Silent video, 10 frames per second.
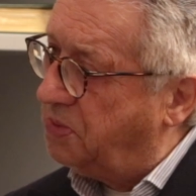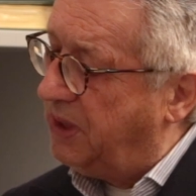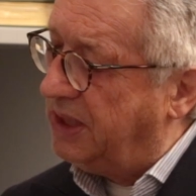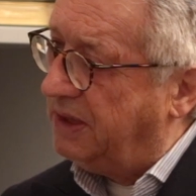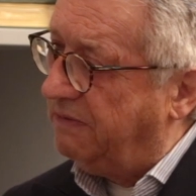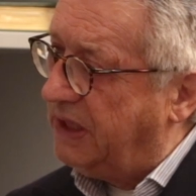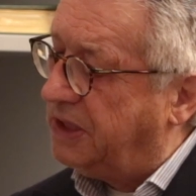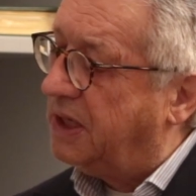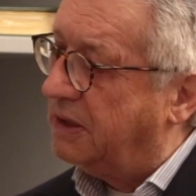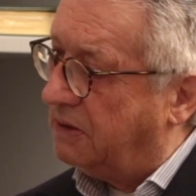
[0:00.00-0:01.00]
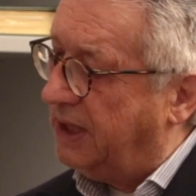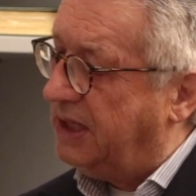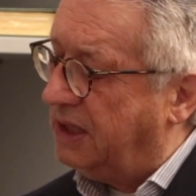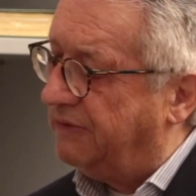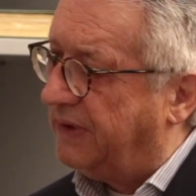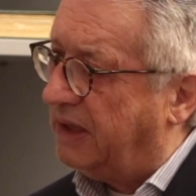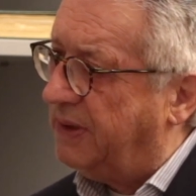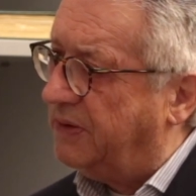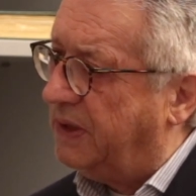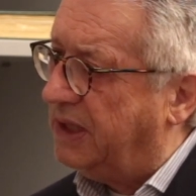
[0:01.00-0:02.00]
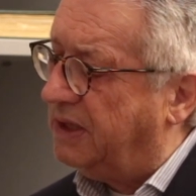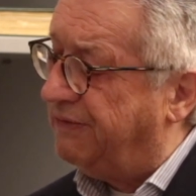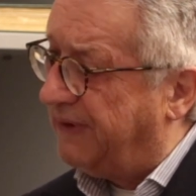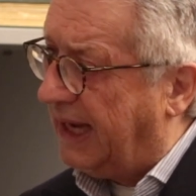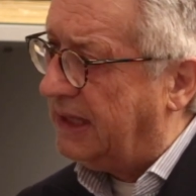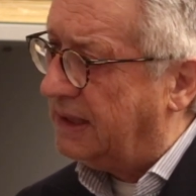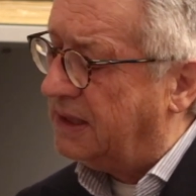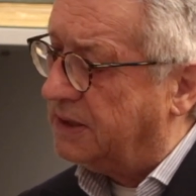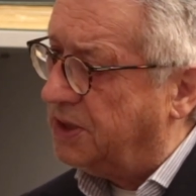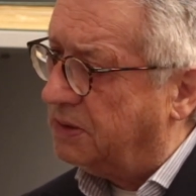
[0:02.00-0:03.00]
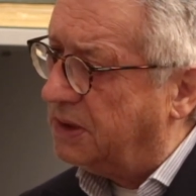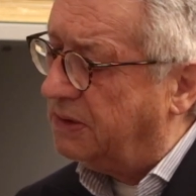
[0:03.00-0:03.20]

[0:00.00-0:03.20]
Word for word: spielen eine wichtige Rolle, hier vor allem natürlich die Vereinten Nationen.